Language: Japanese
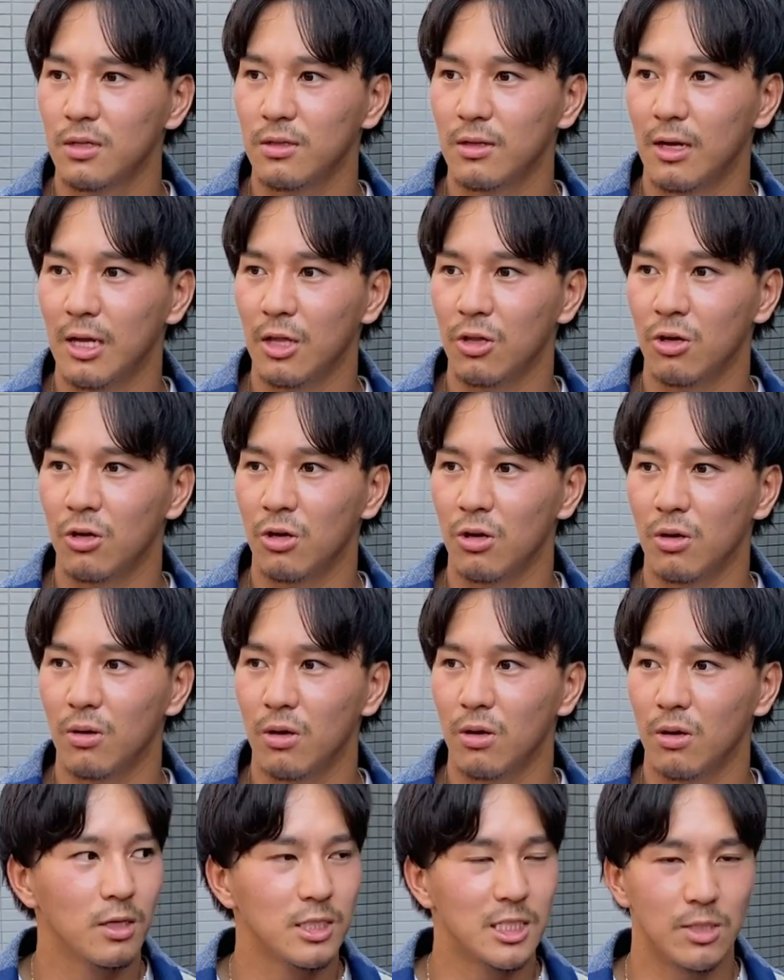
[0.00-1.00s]
であの
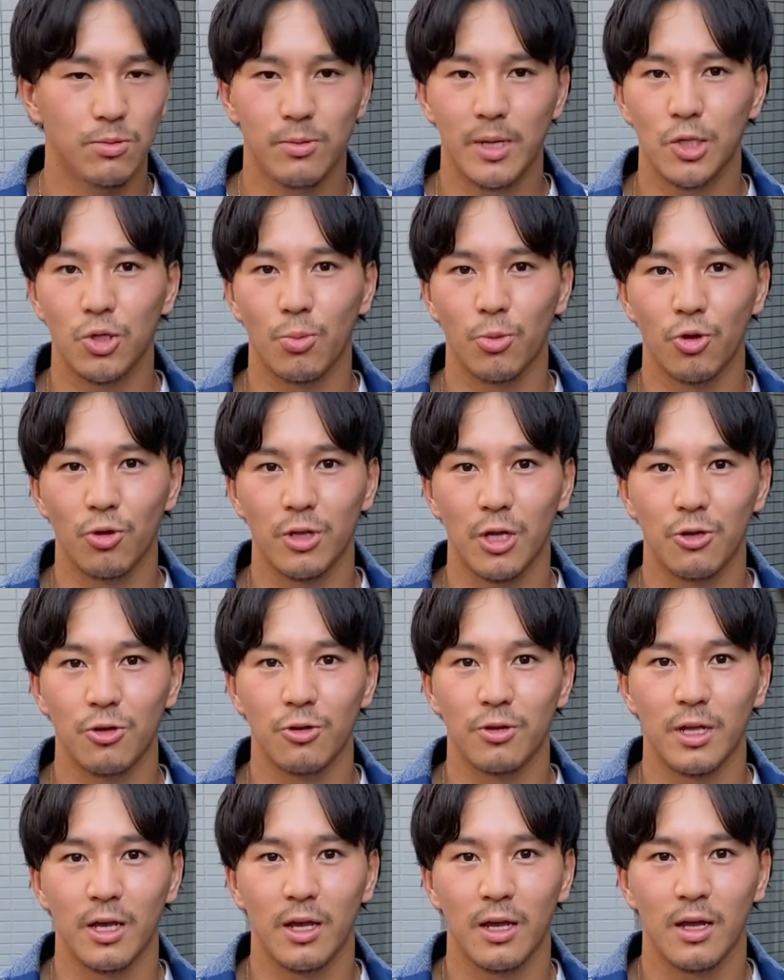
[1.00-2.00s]
チームメイトも呼んでる
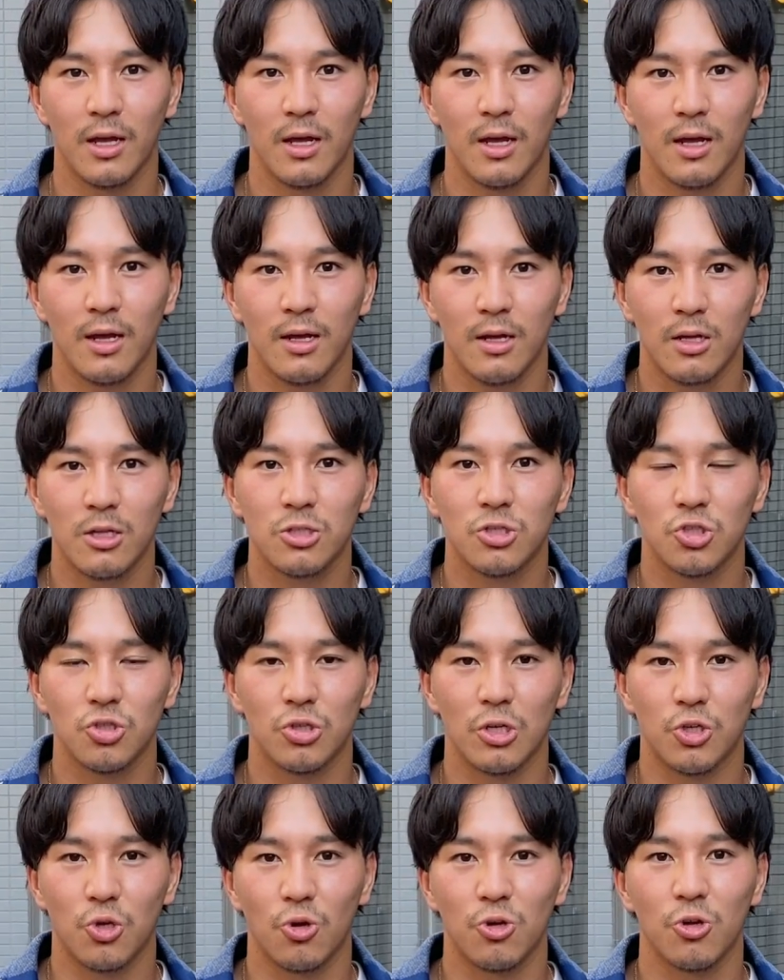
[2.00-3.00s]
ので、ちょっ
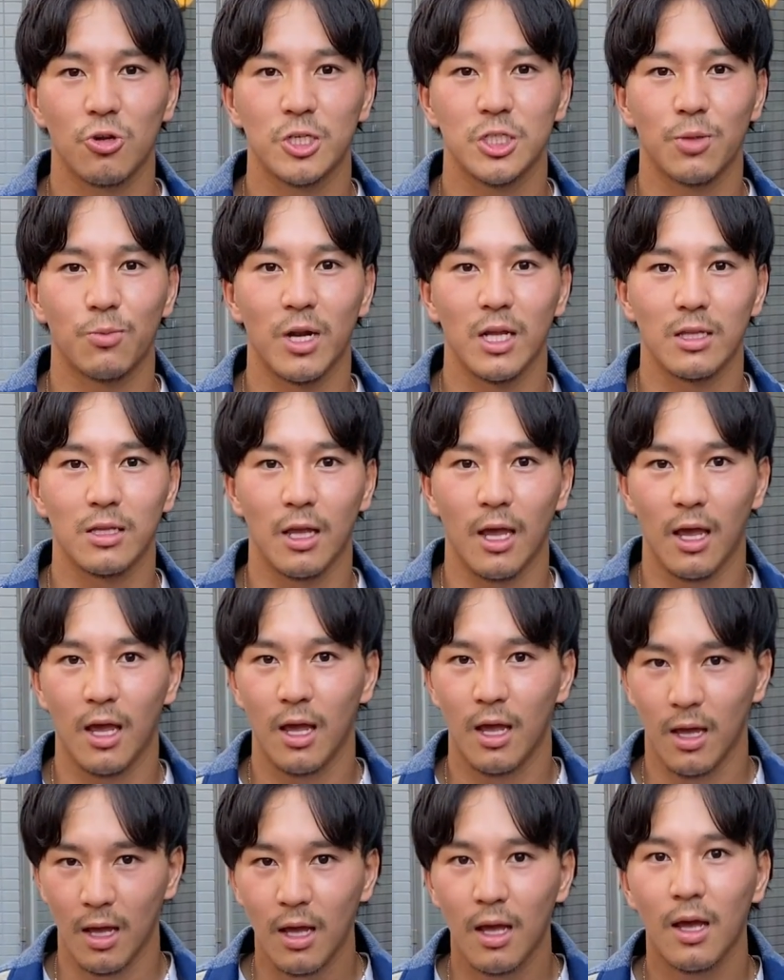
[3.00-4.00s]
と協力してもらって、
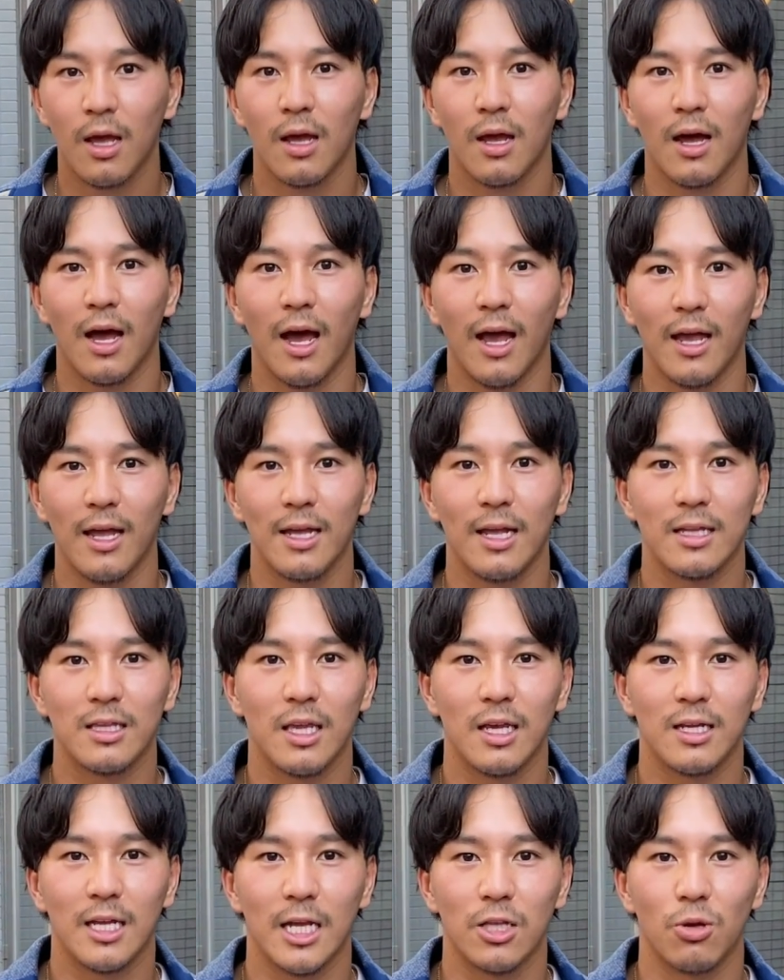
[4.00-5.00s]
はい、やっ
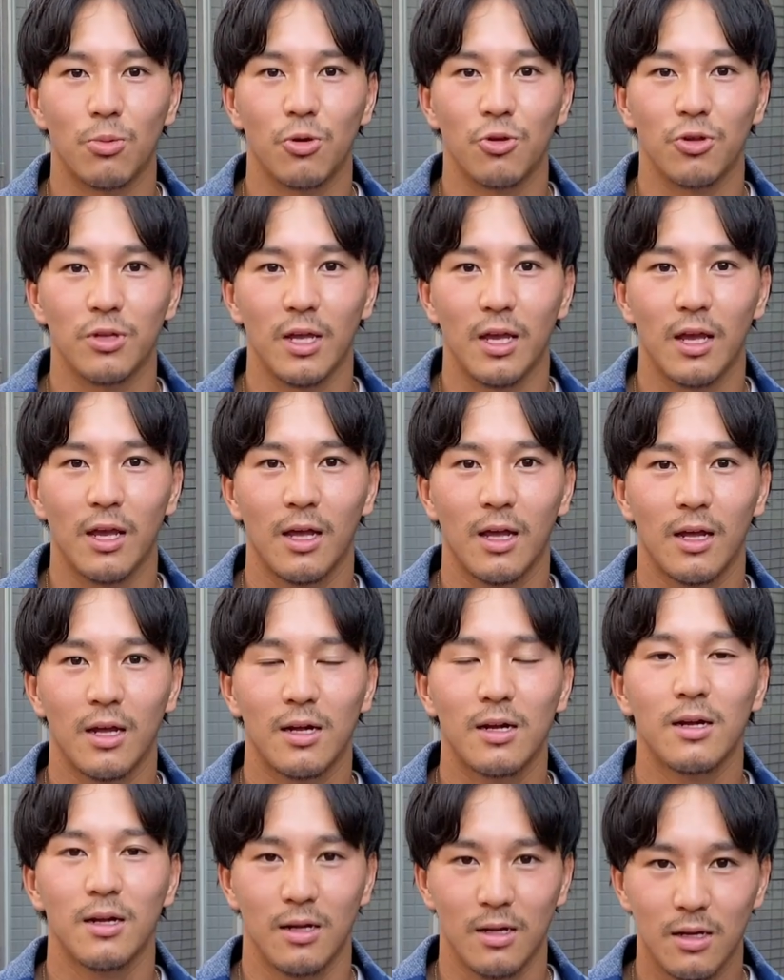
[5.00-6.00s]
ていきたいと思うので、
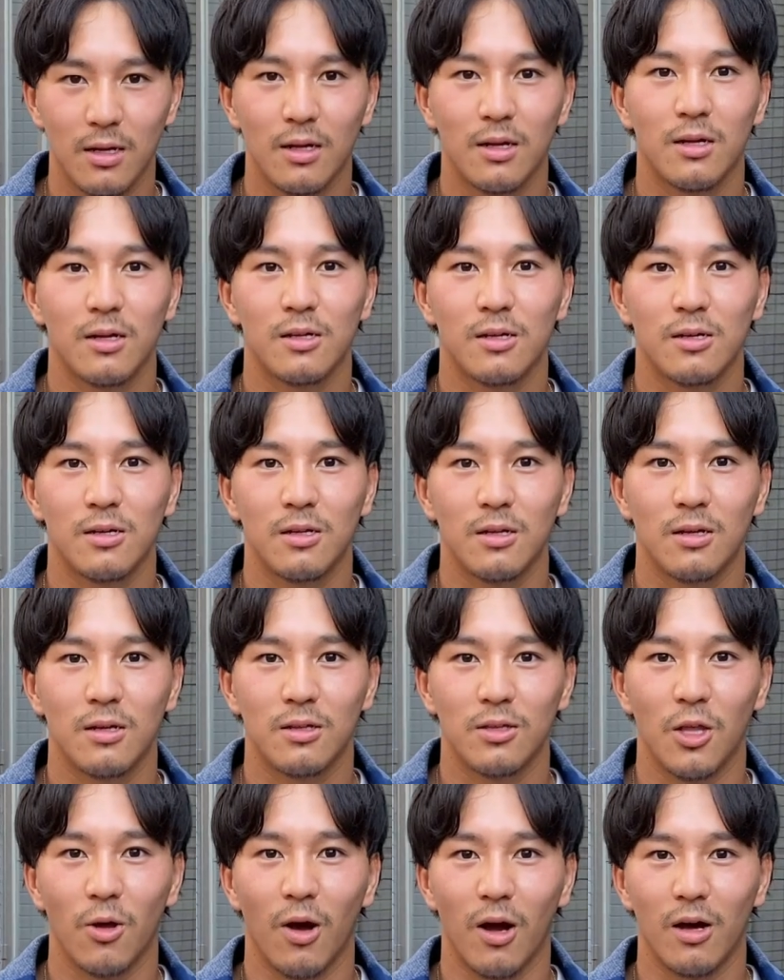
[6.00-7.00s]

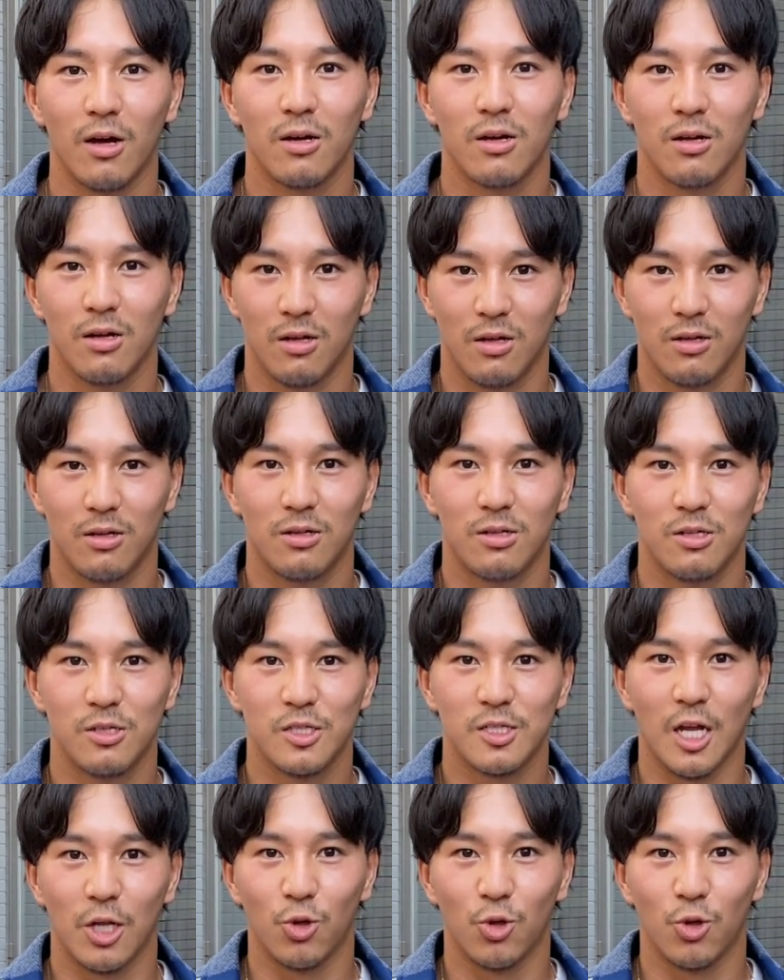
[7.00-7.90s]
ではス